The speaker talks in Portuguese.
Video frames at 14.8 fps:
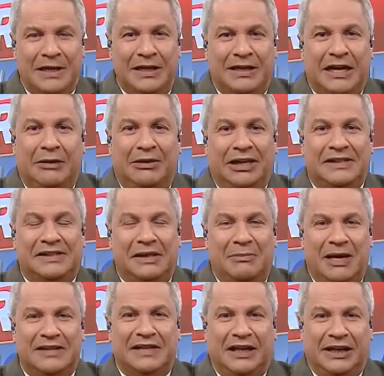E quero
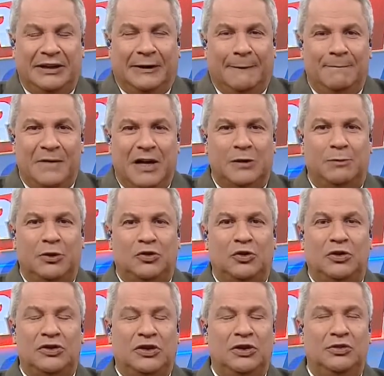agradecer mais ainda as
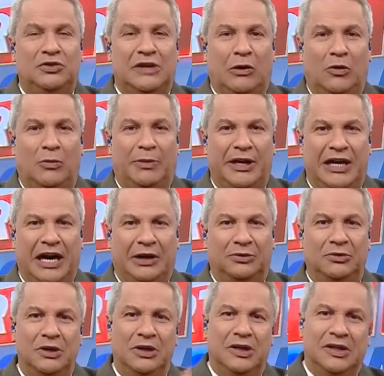pessoas que nos
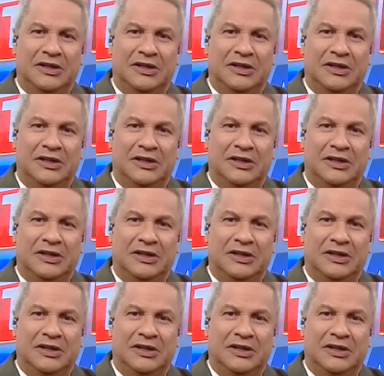acompanharam